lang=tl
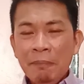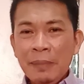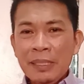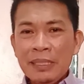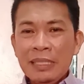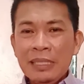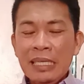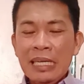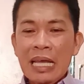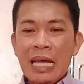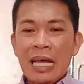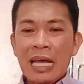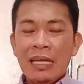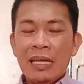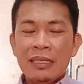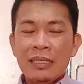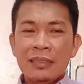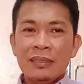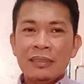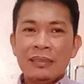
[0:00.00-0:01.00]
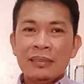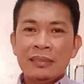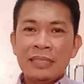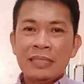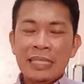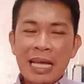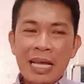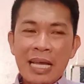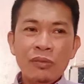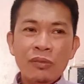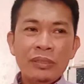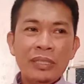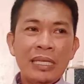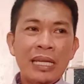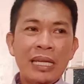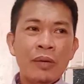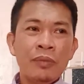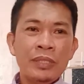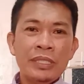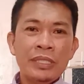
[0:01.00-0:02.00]
inipit nila,
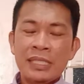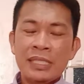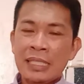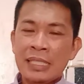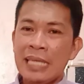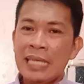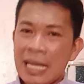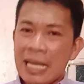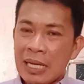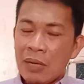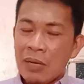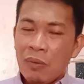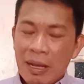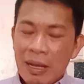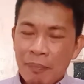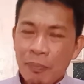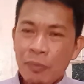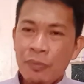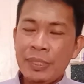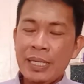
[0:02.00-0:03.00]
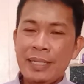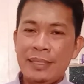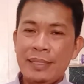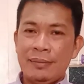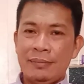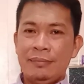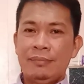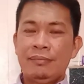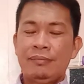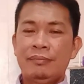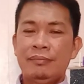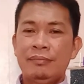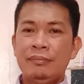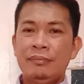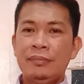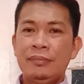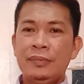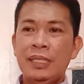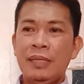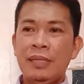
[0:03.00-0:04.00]
pinakot nila, which ginagawa po yan
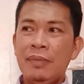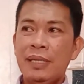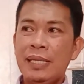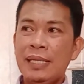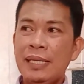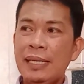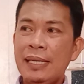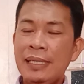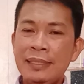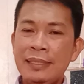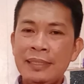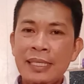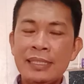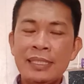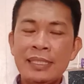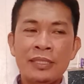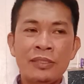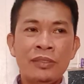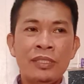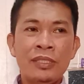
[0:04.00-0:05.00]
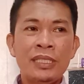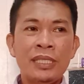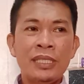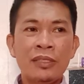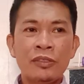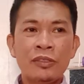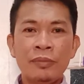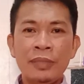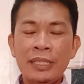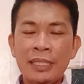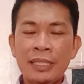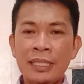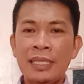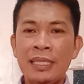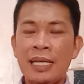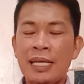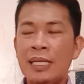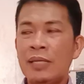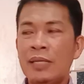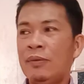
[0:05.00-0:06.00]
ng mga elder sa Judicial
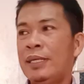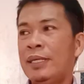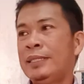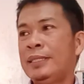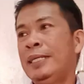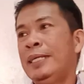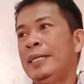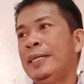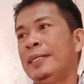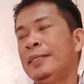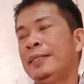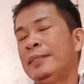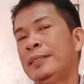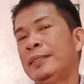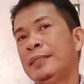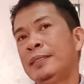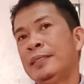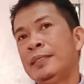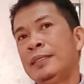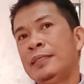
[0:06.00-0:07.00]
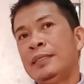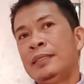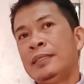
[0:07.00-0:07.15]
Committee, ginagawa nila yan.